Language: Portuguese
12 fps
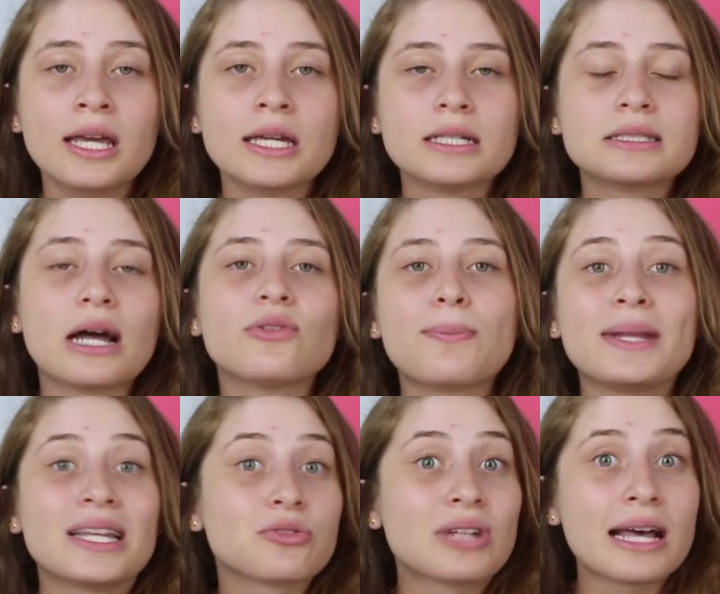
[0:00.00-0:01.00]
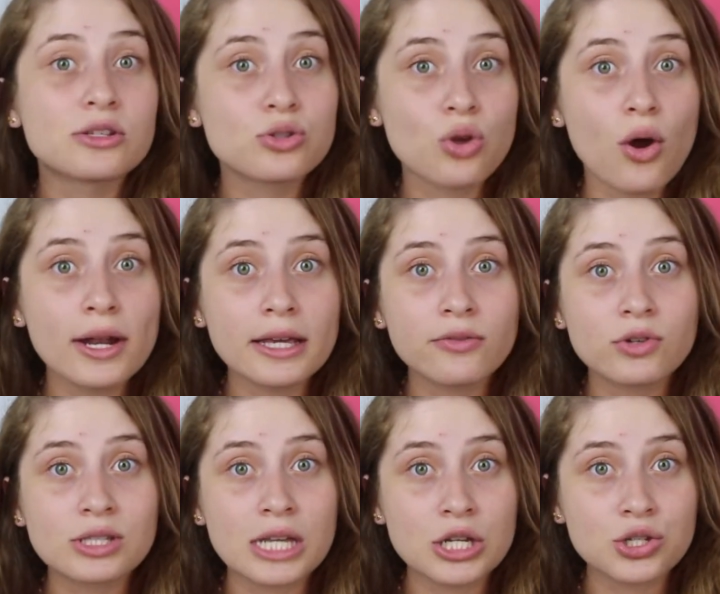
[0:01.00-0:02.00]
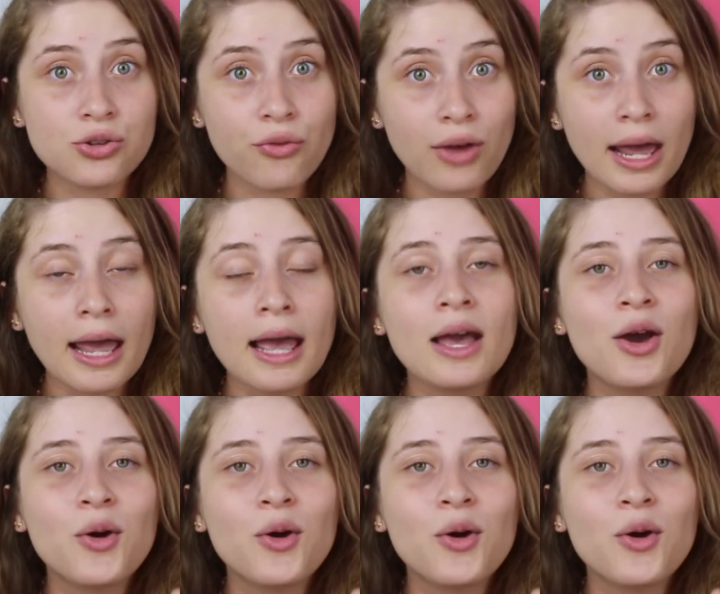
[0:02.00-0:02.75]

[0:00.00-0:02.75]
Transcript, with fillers: Então, dependendo da zona em que você estiver,